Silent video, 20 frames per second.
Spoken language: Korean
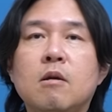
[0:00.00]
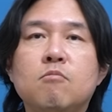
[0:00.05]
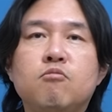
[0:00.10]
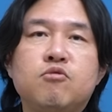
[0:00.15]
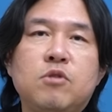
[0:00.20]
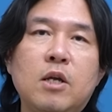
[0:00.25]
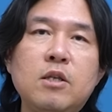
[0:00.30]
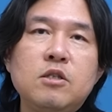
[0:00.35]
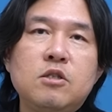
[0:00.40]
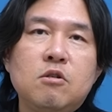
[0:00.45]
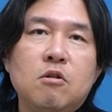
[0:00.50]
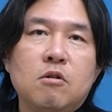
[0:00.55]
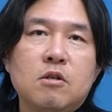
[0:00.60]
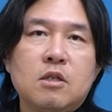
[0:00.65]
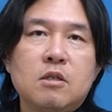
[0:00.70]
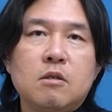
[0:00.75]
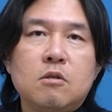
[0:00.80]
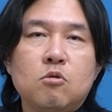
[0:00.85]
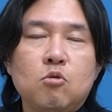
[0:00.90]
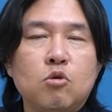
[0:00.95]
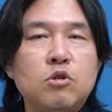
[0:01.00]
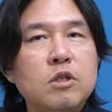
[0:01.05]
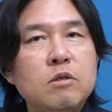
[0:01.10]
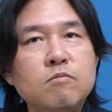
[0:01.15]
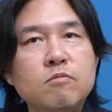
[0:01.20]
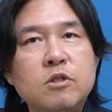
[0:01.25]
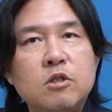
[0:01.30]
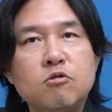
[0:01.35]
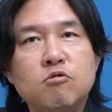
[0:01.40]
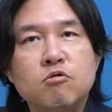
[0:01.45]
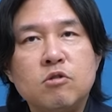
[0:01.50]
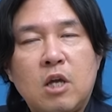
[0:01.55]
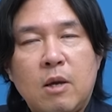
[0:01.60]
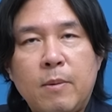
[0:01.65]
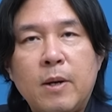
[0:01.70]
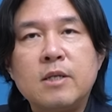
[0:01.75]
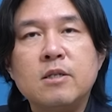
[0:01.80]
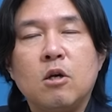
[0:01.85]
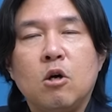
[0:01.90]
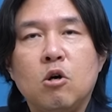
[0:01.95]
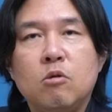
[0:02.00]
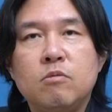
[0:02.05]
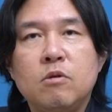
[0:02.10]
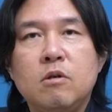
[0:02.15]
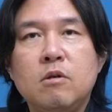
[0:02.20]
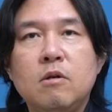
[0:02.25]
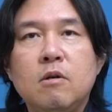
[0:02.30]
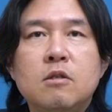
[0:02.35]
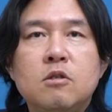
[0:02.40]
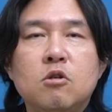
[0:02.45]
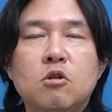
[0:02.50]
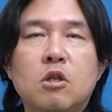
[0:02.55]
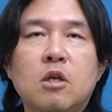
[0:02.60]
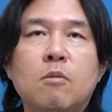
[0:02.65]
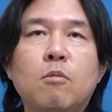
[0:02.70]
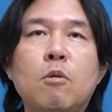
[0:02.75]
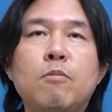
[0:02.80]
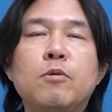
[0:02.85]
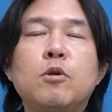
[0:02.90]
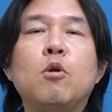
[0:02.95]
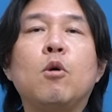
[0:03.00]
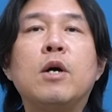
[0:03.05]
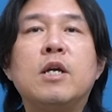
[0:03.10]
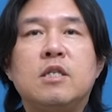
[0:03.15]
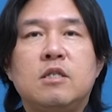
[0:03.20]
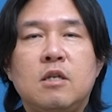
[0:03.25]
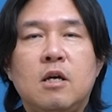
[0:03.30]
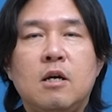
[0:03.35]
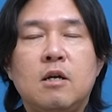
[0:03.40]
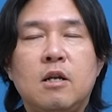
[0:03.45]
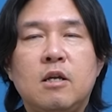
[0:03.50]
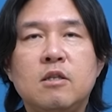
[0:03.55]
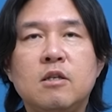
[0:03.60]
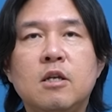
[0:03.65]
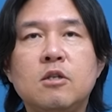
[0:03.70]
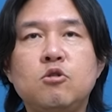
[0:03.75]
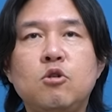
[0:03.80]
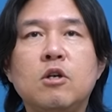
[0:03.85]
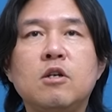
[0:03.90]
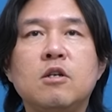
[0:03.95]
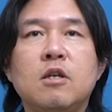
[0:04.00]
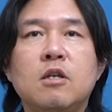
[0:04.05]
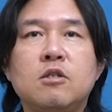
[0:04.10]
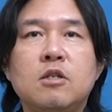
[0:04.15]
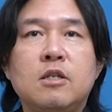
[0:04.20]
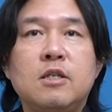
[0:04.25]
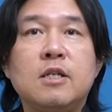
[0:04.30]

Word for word: 부산 지역 도심지구 개발 사업을 들여다볼 필요가 있다라는 게 최근의 제